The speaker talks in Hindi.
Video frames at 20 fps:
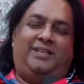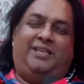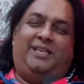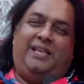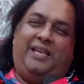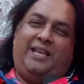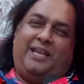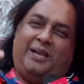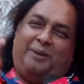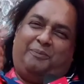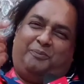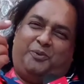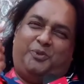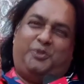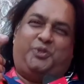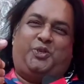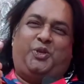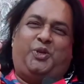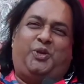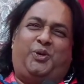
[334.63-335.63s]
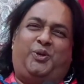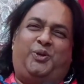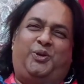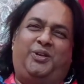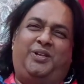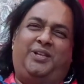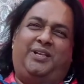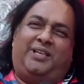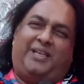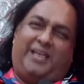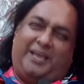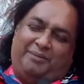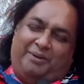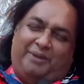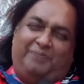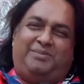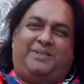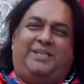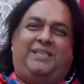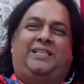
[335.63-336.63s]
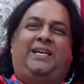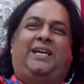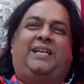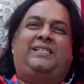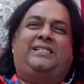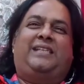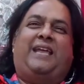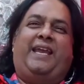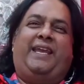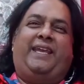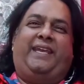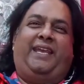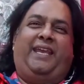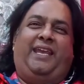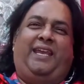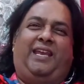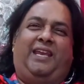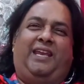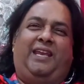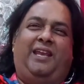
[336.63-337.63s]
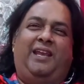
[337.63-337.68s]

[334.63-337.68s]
कि ये ना पूछो कि अब हम किधर जाएंगे